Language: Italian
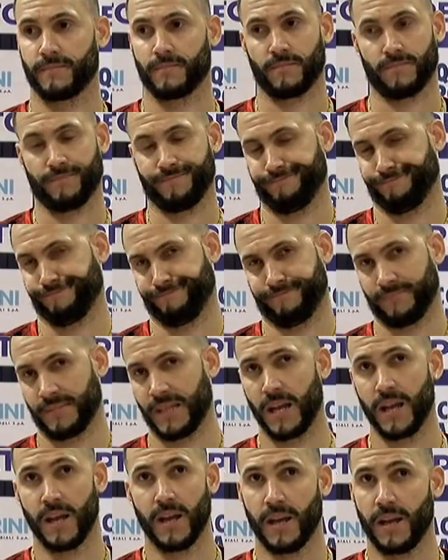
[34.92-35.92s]
avversario?
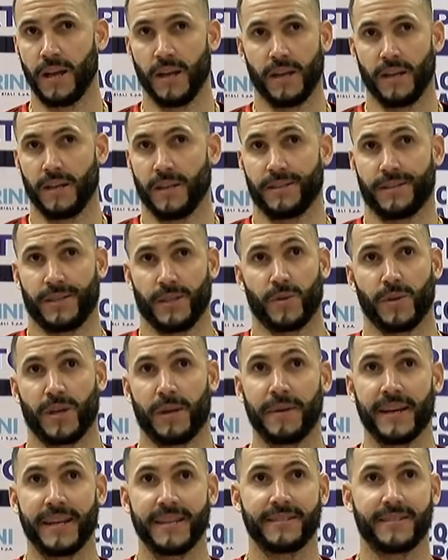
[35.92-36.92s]

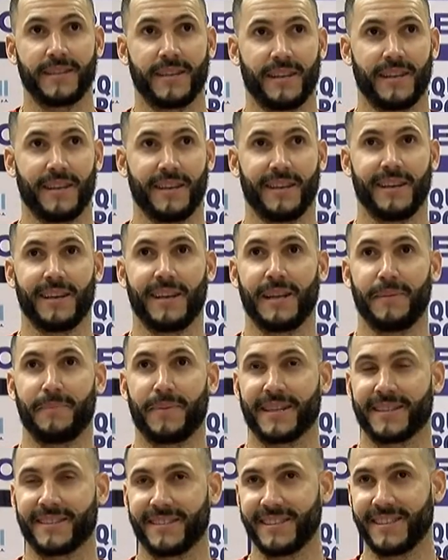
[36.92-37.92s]
Sicuramente, eh, le
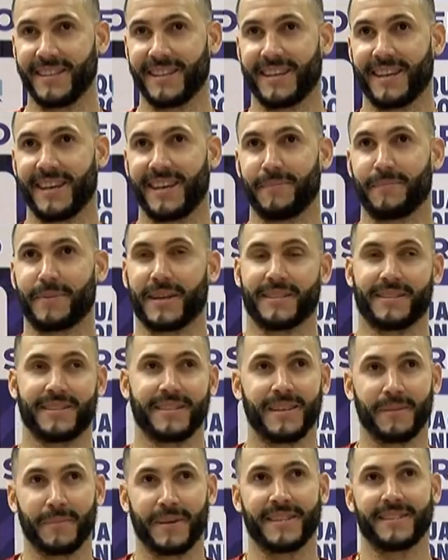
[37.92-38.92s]
partite che
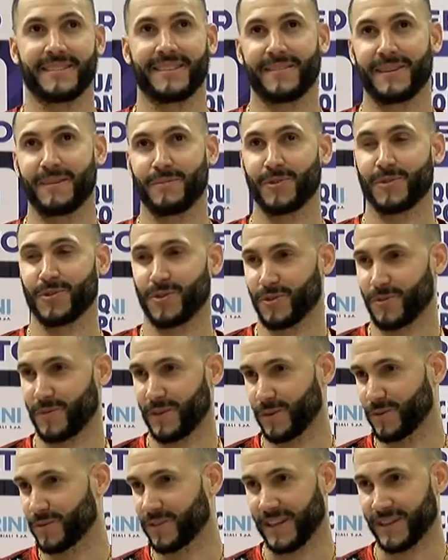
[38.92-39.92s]
praticamente abbiamo
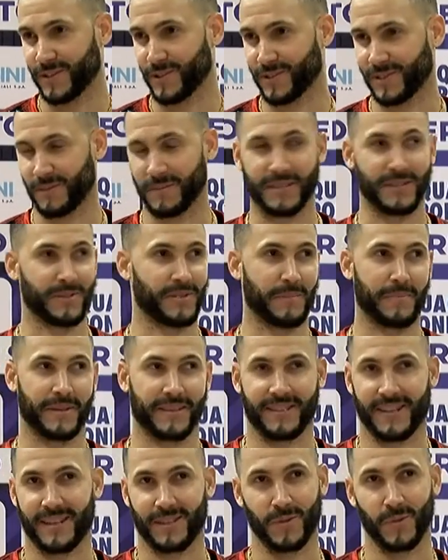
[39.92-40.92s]
sottovalutato siamo andati sempre
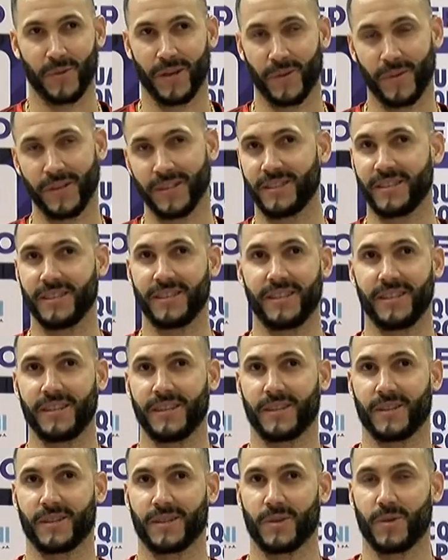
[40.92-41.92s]
a 3-2, a
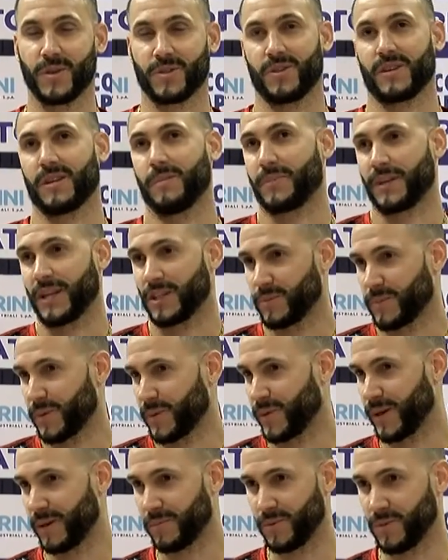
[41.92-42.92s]
quindi questo è il campionato più
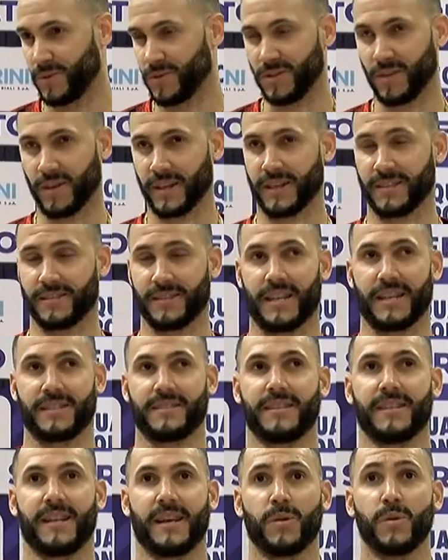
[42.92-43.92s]
bello del mondo, anche se
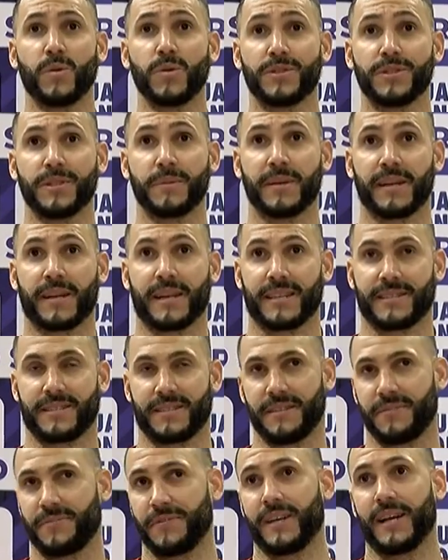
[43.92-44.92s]
Latina è ultima in
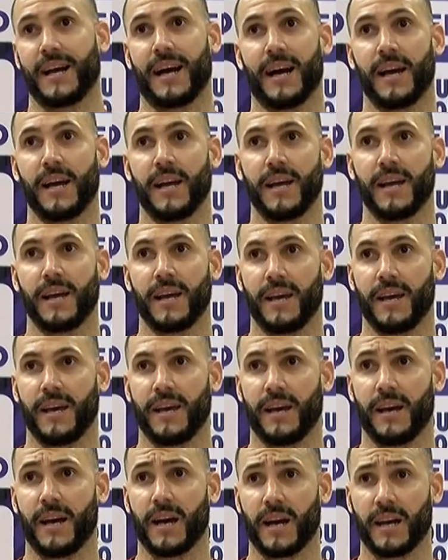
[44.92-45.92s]
classifica,
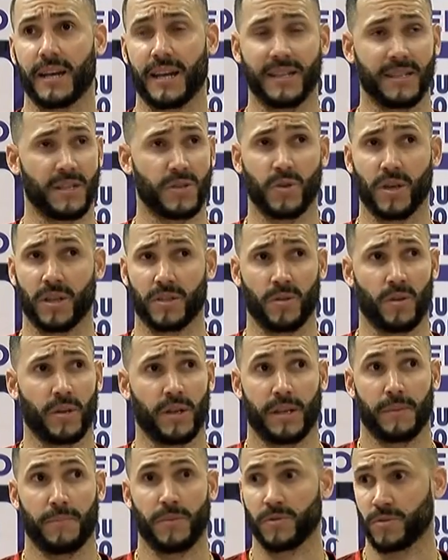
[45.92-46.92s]
ha grandi
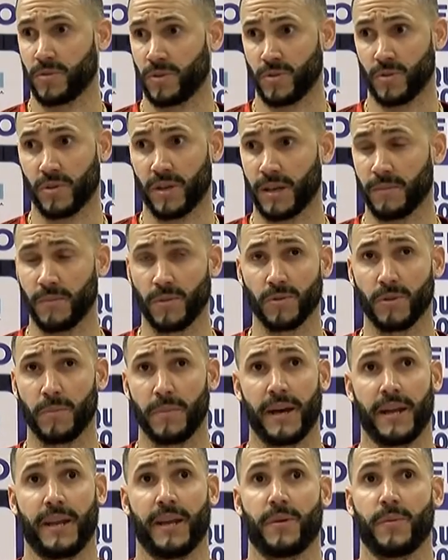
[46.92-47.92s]
giocatori che possono giocare molto
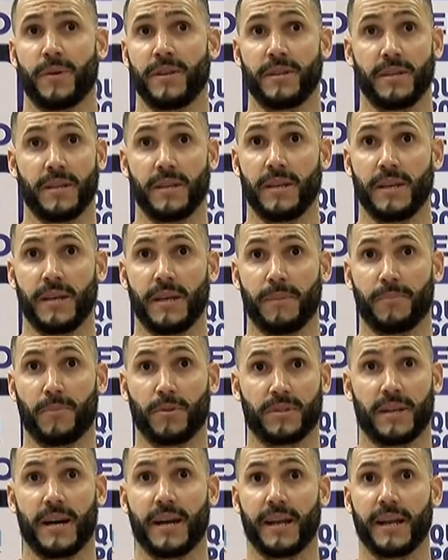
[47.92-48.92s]
bene, quindi
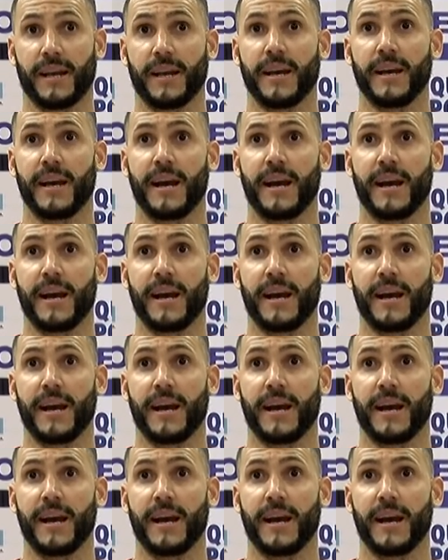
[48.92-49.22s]
portare